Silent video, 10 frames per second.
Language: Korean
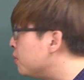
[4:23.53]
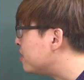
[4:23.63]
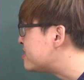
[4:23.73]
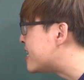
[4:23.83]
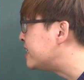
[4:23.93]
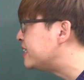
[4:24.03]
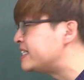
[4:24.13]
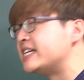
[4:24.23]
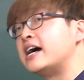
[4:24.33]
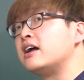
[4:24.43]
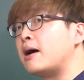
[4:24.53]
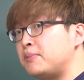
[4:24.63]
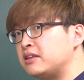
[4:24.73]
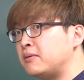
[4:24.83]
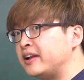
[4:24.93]
그래서 대시 지칭하는 거
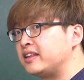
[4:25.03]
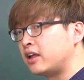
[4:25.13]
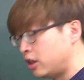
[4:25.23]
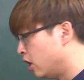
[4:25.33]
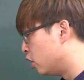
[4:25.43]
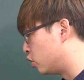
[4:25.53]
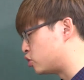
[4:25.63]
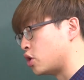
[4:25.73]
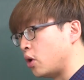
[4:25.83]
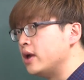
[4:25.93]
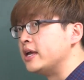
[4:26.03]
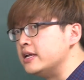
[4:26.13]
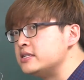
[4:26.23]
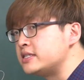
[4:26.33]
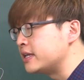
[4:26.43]
앞에서만 했던 그렇죠.
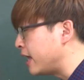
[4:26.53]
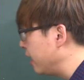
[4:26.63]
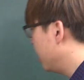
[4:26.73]
1세대